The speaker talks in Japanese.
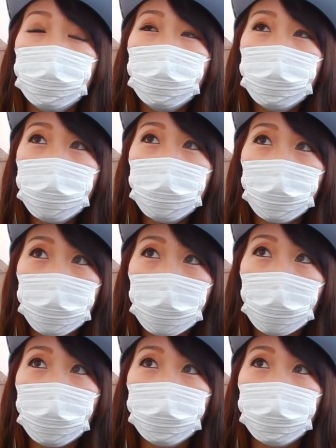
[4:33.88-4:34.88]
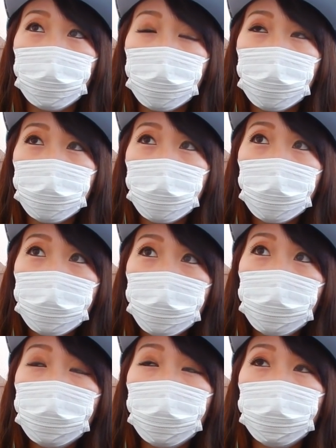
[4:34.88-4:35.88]
むしろさ、気
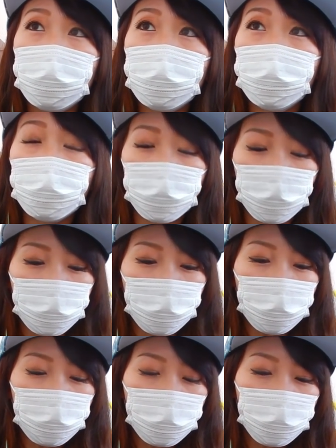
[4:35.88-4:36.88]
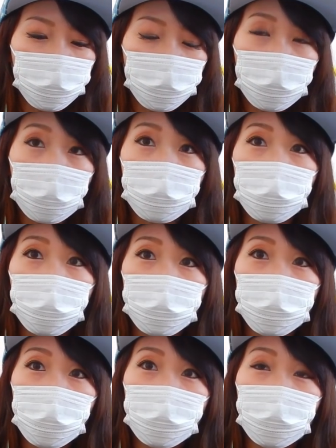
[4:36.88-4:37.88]
絶って打ち込むと気絶する人たちが
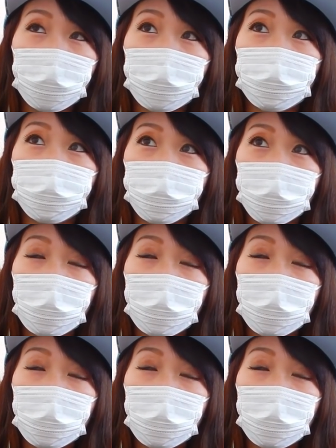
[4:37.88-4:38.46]
一覧で出る。